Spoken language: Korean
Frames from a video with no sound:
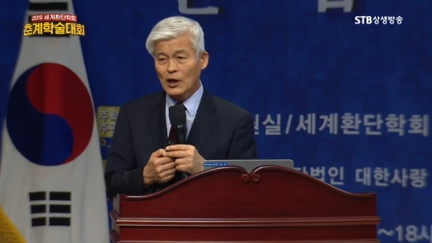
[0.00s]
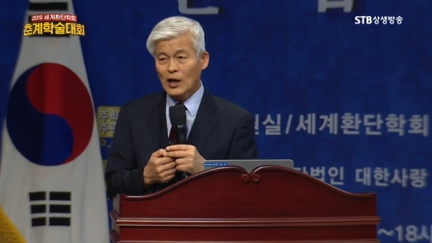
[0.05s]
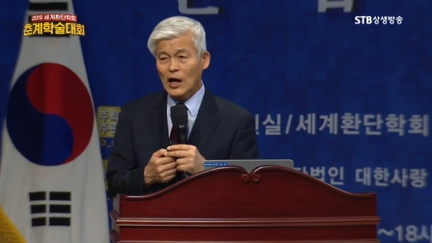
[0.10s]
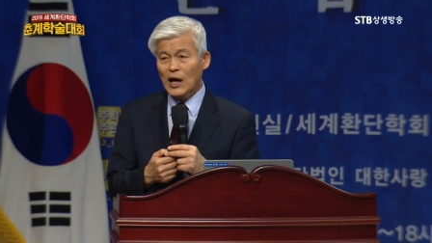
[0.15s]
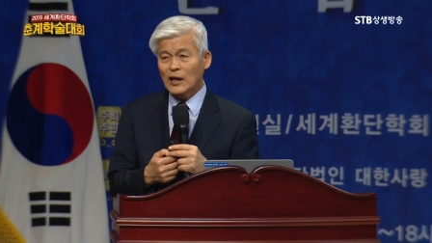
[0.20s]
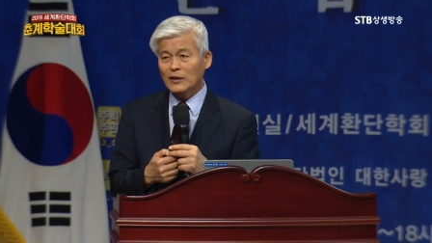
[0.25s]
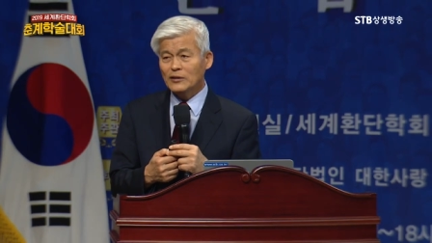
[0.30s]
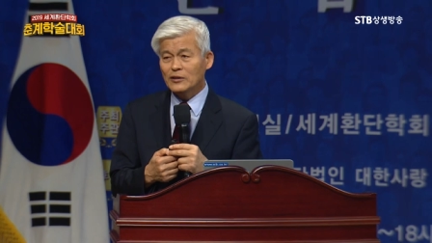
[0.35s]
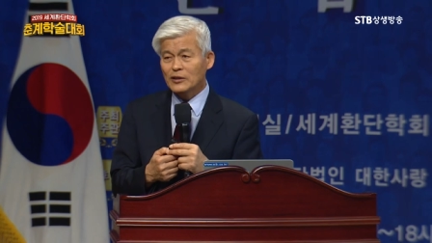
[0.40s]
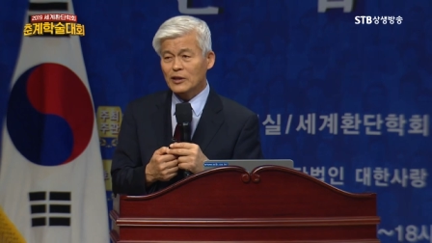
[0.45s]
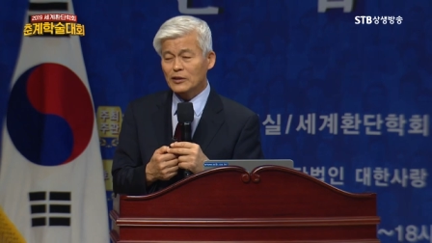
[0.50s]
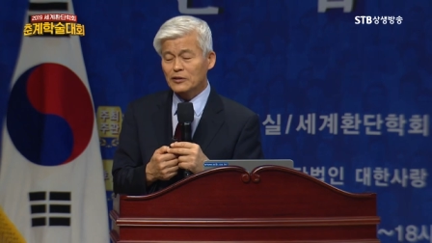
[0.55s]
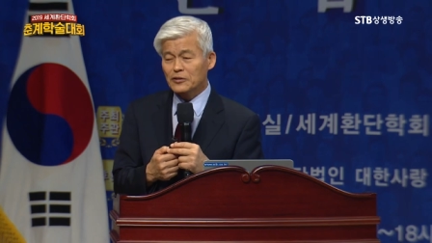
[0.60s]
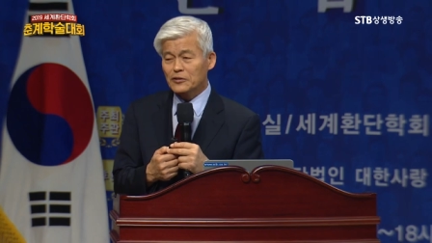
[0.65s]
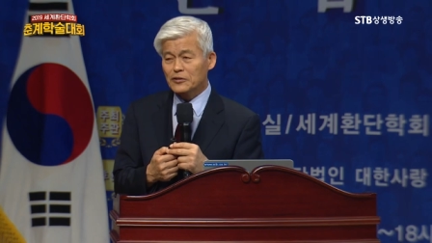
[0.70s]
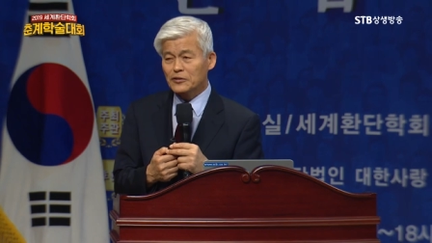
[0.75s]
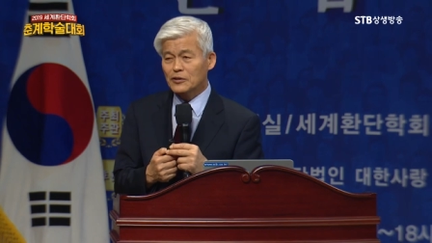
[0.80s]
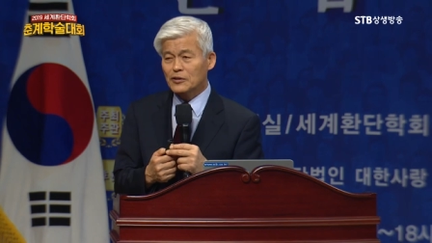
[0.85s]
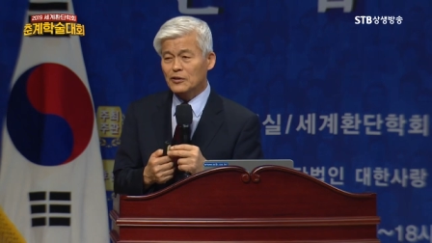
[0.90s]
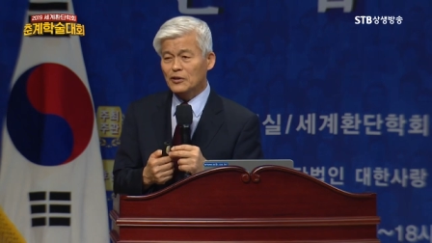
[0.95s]
하늘의
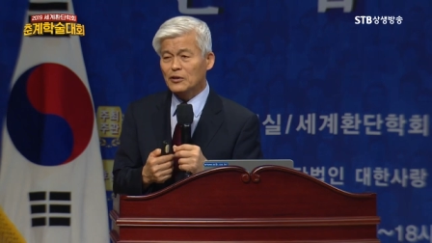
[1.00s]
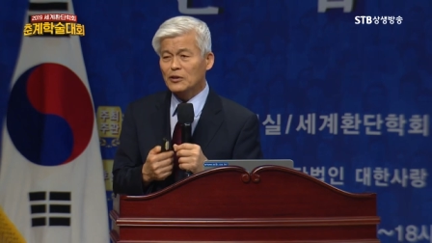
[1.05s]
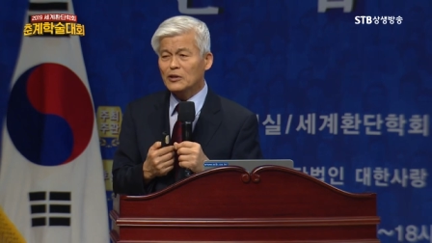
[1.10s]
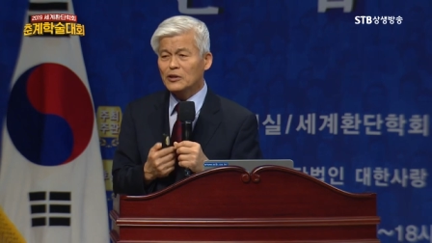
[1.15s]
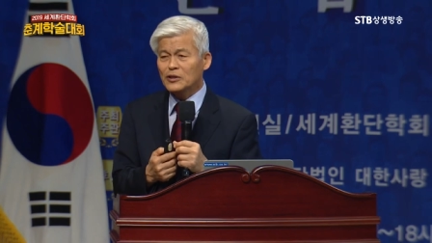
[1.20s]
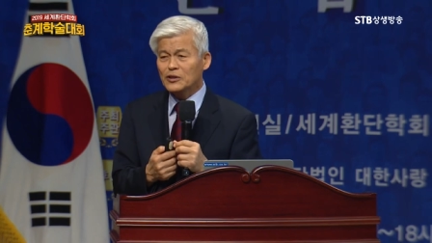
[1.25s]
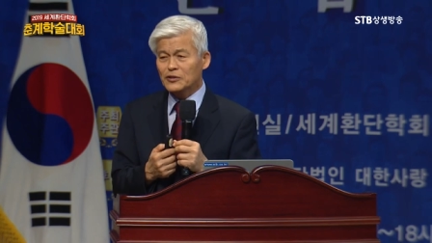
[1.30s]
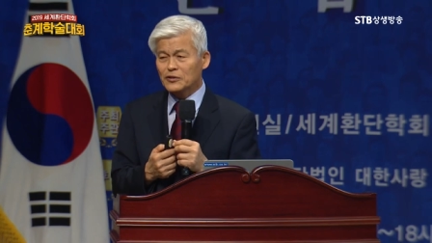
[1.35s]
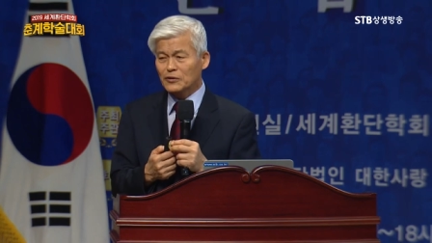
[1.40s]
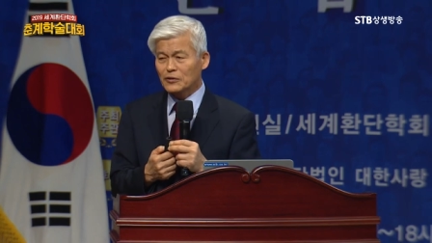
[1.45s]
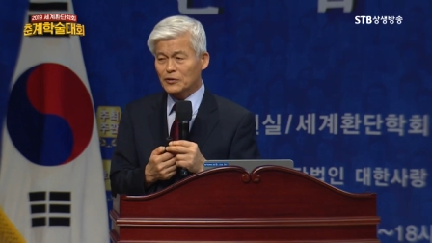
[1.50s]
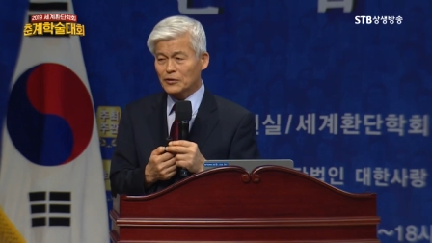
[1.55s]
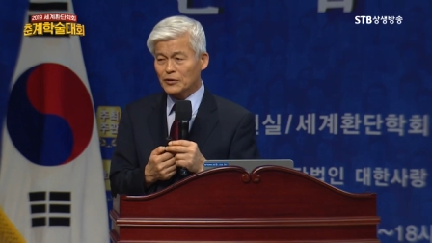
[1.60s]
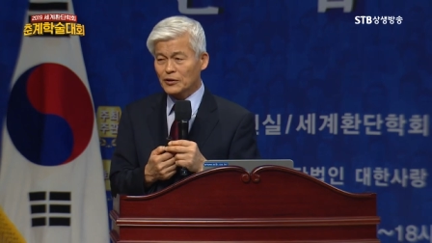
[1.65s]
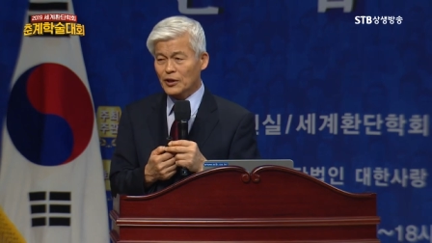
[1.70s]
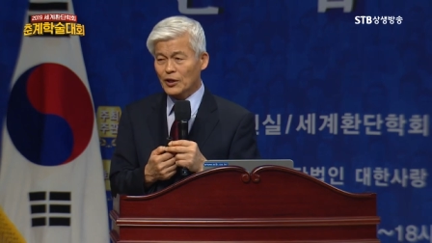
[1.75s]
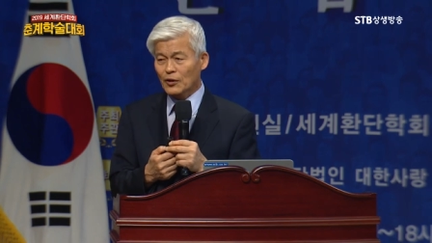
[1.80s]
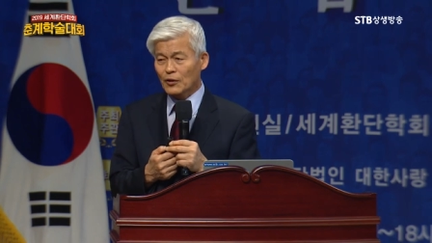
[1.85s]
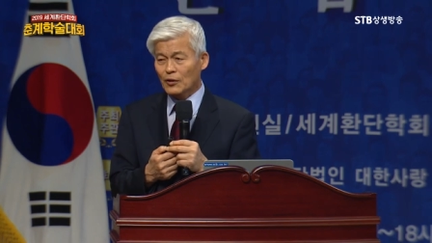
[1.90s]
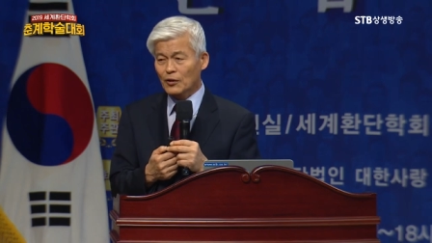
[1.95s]
뜻을 어겨서
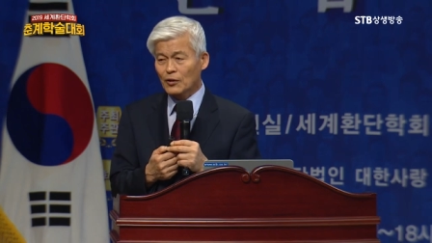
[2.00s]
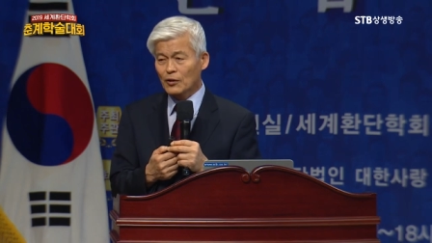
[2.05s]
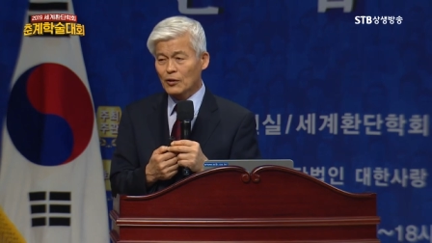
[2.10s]
그런데요.